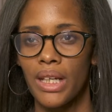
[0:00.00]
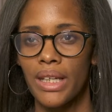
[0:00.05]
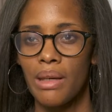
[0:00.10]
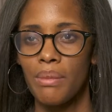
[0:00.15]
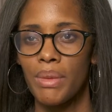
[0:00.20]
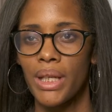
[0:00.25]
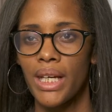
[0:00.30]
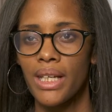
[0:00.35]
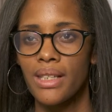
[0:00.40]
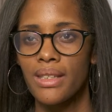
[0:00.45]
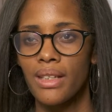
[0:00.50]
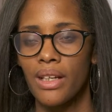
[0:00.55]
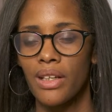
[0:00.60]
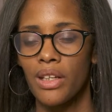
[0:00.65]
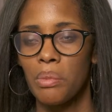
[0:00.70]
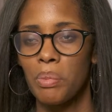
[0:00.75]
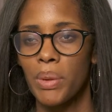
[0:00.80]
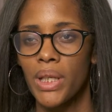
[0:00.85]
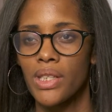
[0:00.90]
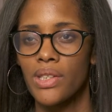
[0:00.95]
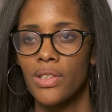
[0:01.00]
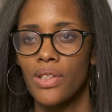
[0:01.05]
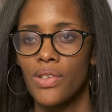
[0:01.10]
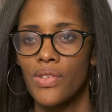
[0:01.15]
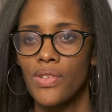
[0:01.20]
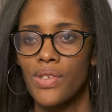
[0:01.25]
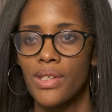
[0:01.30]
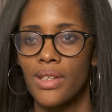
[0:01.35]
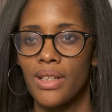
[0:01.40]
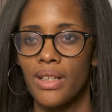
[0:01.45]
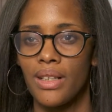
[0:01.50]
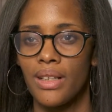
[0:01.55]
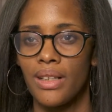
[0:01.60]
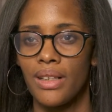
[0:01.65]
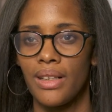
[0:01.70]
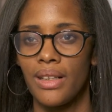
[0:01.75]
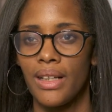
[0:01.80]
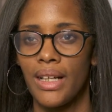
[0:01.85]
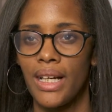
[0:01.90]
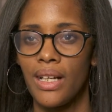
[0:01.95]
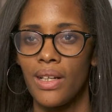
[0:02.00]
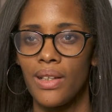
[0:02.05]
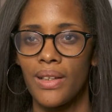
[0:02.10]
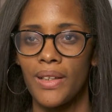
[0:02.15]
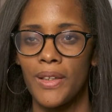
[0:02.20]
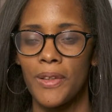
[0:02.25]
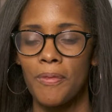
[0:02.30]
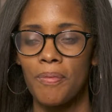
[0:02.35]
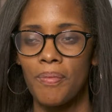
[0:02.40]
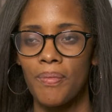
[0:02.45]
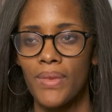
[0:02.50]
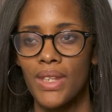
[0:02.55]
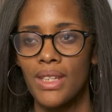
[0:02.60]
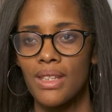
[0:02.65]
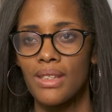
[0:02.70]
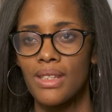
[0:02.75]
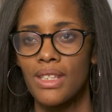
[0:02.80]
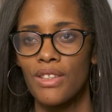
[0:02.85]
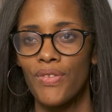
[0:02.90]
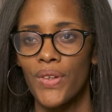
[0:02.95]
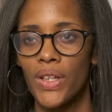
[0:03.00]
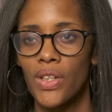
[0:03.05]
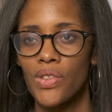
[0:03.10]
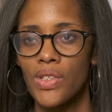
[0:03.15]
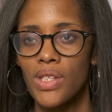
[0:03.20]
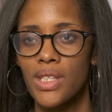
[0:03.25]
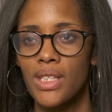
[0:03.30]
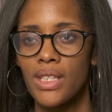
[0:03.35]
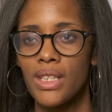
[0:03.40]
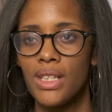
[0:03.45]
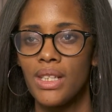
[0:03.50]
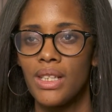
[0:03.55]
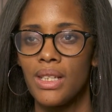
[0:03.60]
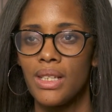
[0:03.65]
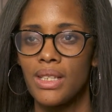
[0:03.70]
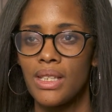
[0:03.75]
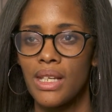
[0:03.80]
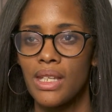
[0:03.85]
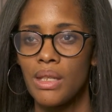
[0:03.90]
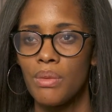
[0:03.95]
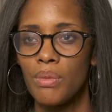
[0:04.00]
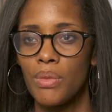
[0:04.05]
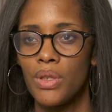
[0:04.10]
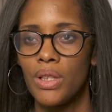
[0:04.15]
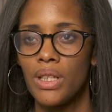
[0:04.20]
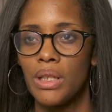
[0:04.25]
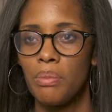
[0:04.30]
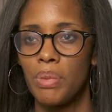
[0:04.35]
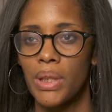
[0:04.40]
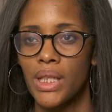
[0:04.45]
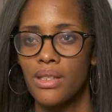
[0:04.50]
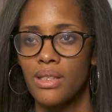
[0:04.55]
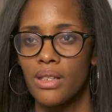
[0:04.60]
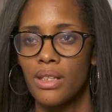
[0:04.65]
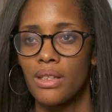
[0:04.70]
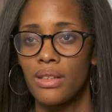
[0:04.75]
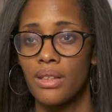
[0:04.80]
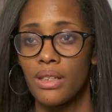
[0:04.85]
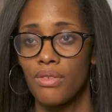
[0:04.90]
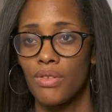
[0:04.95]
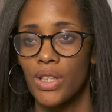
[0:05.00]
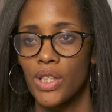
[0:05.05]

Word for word: la caméra extérieure Présence, euh, elle euh, différencie les animaux et les personnes des